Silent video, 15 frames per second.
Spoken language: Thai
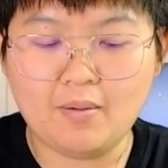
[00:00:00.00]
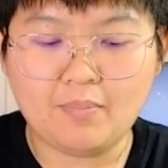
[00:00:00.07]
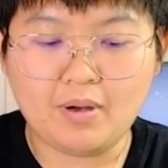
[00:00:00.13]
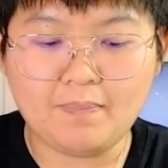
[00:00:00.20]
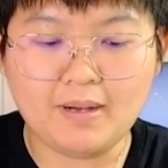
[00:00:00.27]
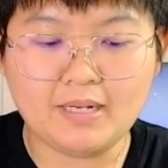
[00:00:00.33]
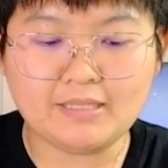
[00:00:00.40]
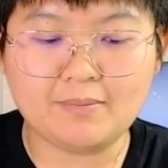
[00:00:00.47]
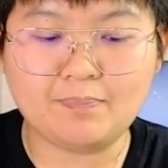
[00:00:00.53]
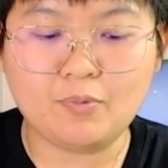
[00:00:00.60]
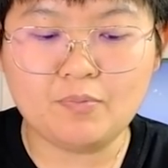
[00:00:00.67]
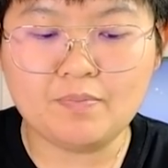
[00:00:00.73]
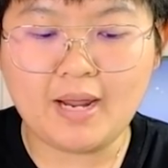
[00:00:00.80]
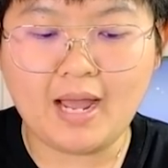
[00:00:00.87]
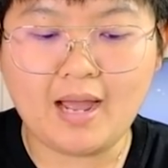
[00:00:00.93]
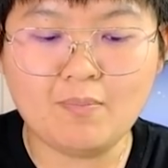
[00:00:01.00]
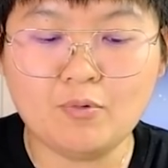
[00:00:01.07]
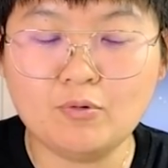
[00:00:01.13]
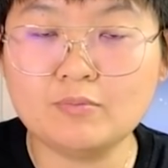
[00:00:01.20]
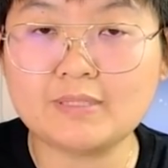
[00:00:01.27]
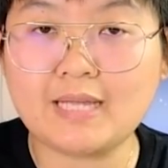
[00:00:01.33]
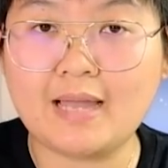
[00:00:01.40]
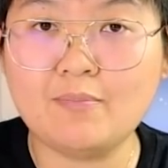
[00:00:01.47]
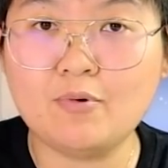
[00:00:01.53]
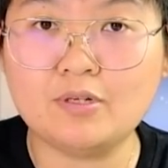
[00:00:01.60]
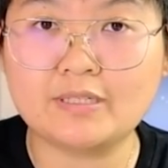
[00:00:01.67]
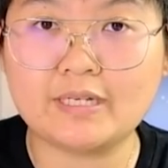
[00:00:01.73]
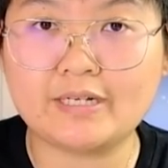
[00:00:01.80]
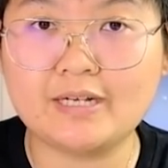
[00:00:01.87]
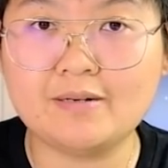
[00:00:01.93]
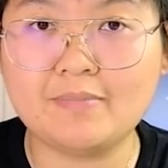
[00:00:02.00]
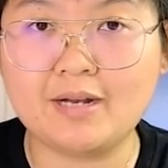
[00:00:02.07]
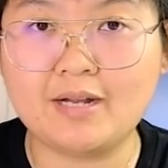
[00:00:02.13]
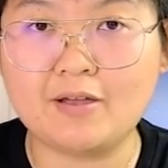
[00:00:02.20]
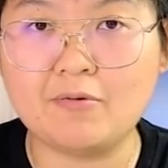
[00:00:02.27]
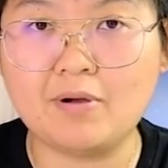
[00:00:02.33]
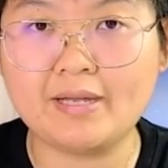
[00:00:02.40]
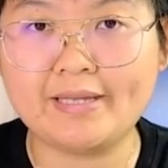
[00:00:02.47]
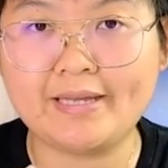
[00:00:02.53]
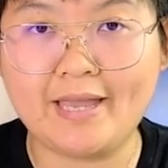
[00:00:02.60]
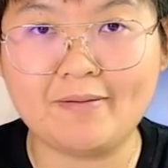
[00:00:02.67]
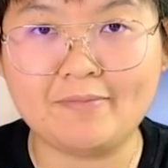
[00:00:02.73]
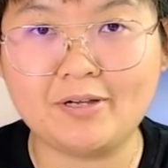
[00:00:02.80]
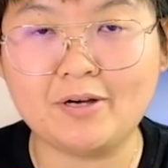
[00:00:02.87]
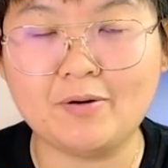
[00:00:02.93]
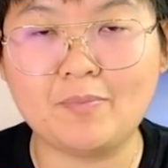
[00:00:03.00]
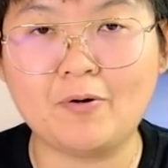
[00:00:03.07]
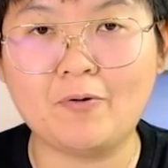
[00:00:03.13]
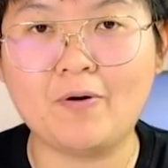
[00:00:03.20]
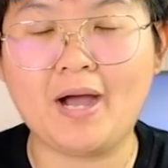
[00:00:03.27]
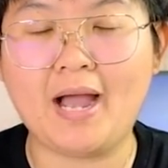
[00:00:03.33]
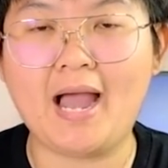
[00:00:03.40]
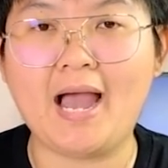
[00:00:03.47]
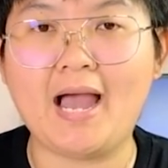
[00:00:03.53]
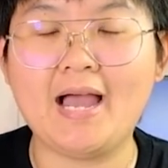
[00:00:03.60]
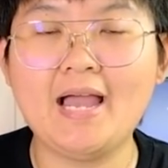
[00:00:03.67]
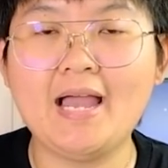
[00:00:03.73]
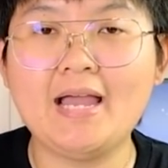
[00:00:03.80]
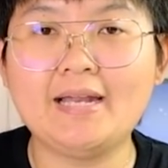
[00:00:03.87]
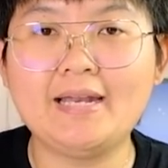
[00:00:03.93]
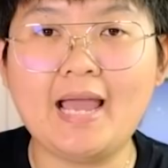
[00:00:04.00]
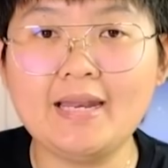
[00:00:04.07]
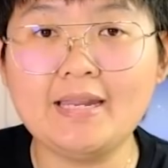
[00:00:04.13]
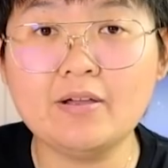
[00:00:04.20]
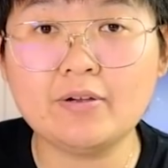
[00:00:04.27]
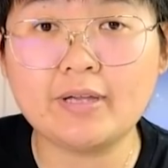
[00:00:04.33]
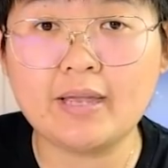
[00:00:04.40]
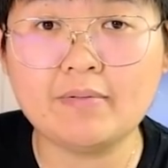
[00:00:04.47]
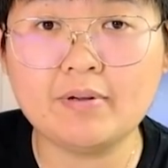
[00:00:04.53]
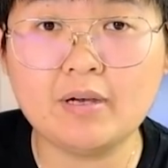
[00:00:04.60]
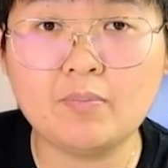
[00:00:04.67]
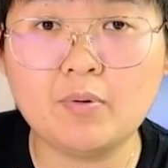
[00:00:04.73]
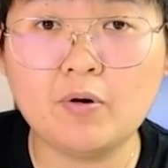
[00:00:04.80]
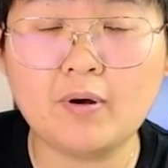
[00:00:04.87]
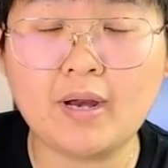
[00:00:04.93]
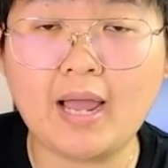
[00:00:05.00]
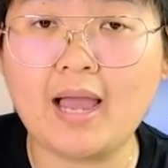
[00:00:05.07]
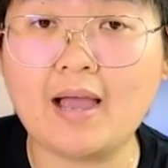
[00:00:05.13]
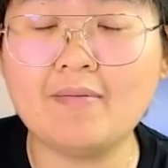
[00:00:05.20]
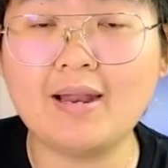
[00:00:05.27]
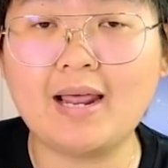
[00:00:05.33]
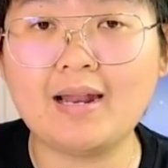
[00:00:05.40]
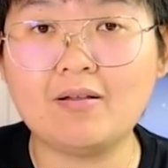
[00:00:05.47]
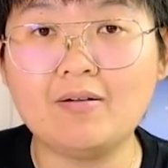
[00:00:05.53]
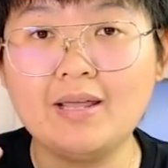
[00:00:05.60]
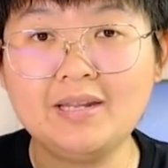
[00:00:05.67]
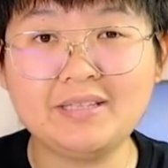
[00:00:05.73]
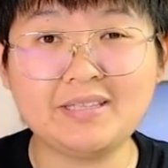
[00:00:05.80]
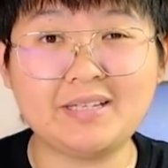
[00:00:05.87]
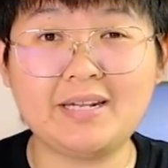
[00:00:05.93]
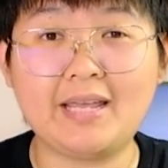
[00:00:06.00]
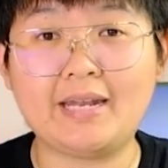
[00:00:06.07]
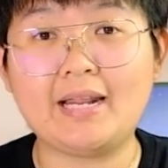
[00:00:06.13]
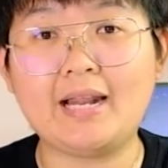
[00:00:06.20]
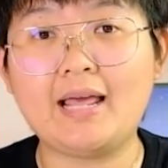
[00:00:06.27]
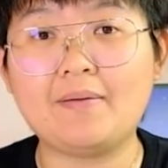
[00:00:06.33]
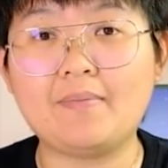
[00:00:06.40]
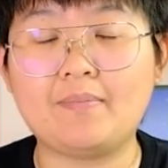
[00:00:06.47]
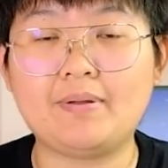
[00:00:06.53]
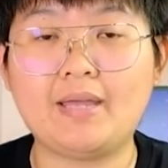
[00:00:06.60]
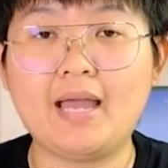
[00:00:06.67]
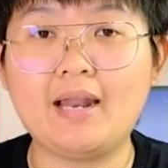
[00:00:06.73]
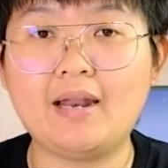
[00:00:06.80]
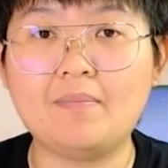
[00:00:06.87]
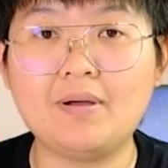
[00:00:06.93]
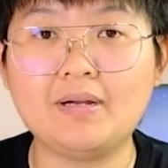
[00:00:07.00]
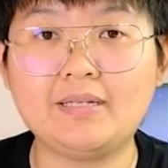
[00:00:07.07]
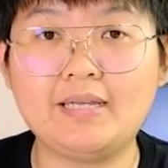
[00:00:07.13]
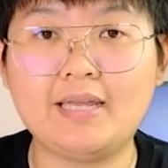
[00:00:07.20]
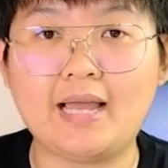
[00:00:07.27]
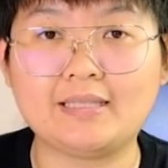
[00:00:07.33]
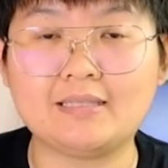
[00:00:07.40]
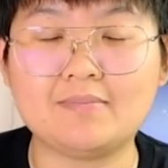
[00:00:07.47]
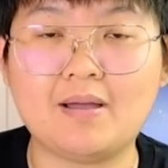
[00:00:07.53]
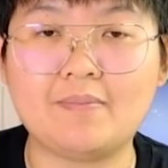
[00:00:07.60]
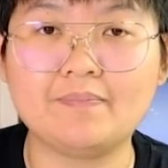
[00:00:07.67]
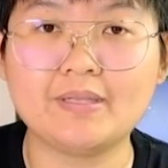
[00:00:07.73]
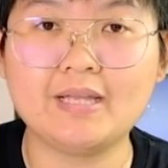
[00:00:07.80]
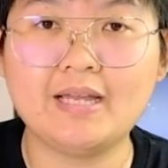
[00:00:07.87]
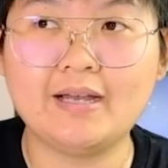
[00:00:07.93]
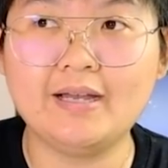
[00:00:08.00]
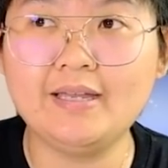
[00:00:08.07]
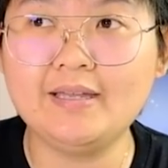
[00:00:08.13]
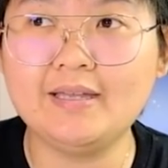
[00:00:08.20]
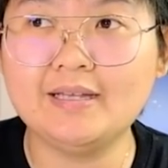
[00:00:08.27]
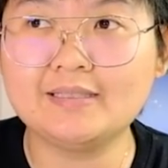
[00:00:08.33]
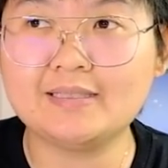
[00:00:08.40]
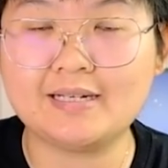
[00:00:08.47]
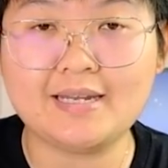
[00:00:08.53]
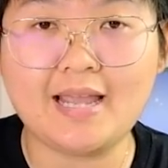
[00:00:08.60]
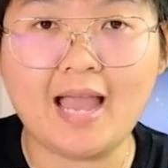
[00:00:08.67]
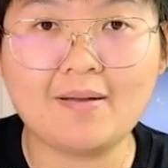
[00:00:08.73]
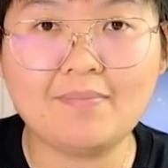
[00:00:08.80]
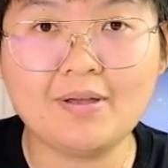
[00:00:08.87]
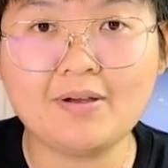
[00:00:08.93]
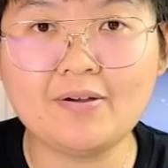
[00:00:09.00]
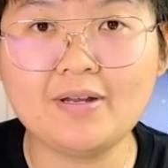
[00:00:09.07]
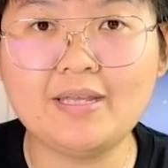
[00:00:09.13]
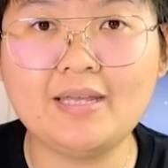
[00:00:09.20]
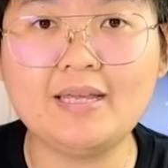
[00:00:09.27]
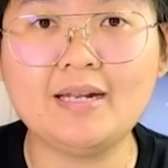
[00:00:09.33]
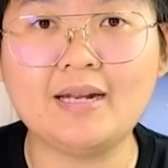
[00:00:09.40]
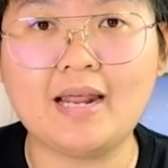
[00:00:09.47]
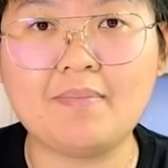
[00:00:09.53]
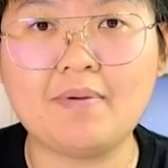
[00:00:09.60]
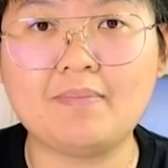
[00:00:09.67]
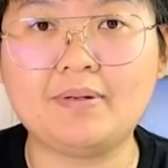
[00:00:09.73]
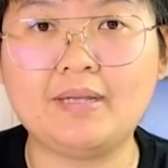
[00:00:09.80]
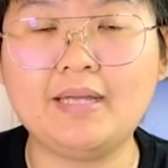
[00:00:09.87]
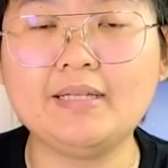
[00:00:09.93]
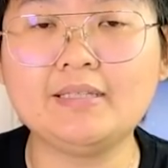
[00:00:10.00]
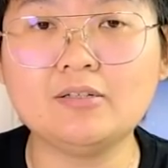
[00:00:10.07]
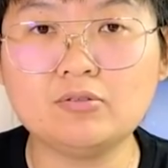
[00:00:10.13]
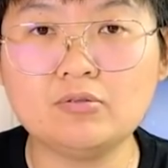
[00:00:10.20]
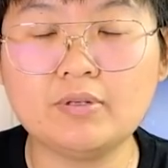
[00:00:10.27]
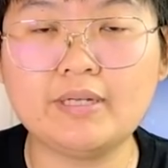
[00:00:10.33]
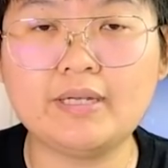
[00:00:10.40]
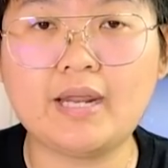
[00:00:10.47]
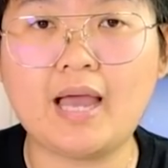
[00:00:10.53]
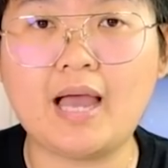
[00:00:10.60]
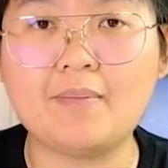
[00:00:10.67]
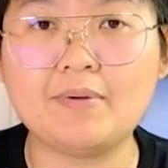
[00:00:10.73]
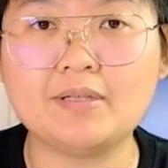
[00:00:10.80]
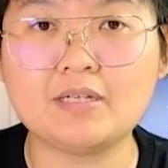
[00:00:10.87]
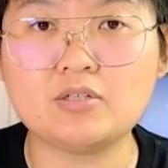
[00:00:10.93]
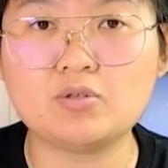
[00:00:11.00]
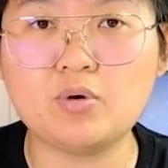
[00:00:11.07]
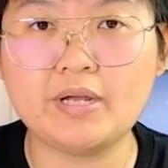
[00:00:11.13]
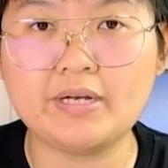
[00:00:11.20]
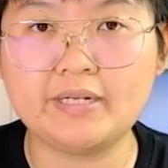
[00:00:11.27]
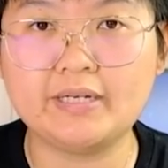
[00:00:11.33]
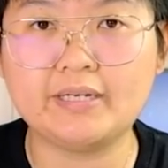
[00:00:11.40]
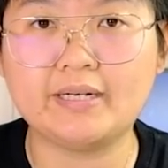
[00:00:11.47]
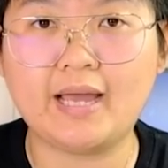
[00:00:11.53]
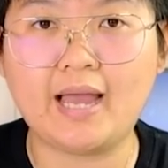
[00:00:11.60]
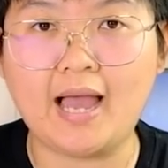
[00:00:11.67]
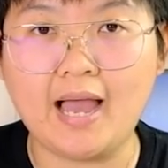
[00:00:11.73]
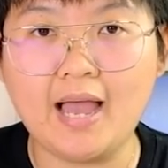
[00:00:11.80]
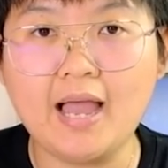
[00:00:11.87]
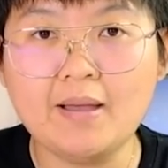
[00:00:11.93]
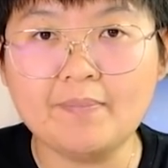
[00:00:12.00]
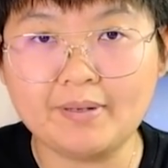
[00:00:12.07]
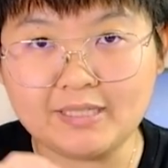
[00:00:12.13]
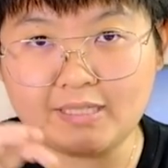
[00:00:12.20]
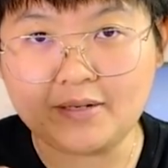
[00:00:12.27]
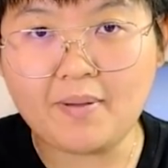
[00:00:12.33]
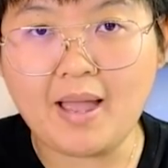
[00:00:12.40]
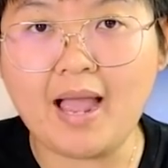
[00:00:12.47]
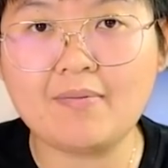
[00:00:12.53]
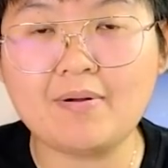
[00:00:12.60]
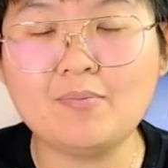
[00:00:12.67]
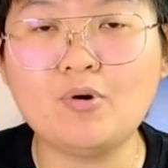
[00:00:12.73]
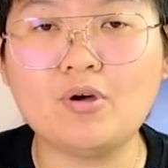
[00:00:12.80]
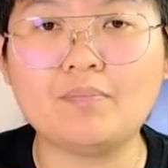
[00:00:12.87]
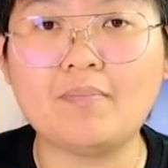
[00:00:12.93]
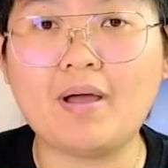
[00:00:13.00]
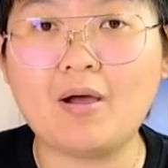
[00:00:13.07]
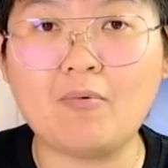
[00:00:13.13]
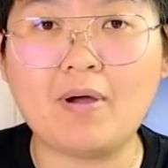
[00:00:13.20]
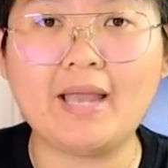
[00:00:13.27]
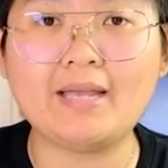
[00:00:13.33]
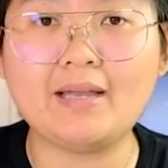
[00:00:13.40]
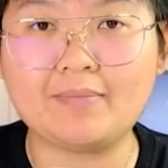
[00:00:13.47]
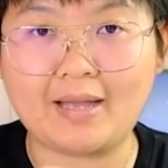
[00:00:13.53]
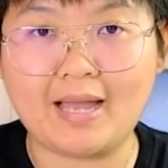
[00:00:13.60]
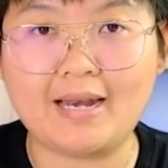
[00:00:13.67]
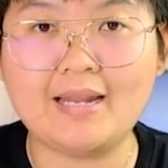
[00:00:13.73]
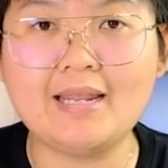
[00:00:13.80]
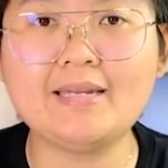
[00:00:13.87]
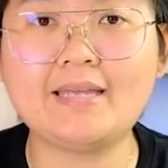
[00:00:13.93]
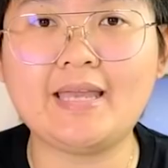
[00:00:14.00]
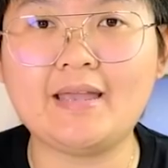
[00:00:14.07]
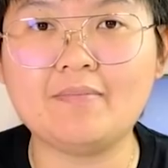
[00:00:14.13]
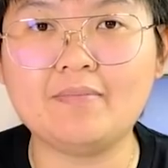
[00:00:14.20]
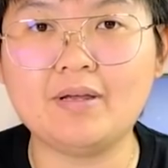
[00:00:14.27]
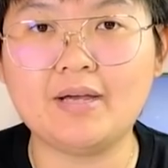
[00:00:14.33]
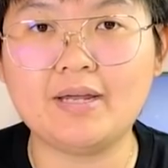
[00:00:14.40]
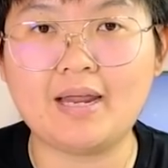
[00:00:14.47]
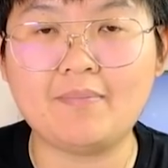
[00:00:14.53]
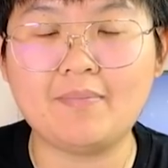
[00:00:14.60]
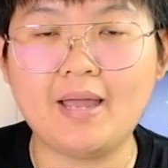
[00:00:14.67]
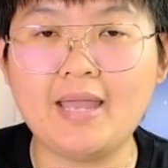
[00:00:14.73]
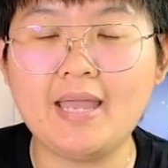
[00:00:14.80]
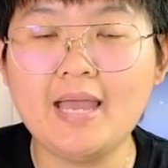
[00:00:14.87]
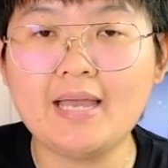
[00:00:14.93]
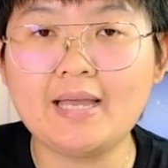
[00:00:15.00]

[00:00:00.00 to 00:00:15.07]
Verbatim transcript: พอเปิดเสร็จปุ๊บนะคะมุมซ้ายบนจะขึ้นมาเลยว่าเกมเทอร์โบค่ะหน้าที่ของเกมเทอร์โบนะคะเวลาเราเล่นอินเทอร์เน็ตอะไรแบบนี้แล้วบางทีอาจจะแบบเฮ้ยสัญญาณไม่ค่อยดีหรืออะไรแบบนี้เจ้าตัวนี้นะคะมันจะช่วยดึงนะคะประสิทธิภาพทั้งหมดมาไว้กับการเล่นเกมเลยทำให้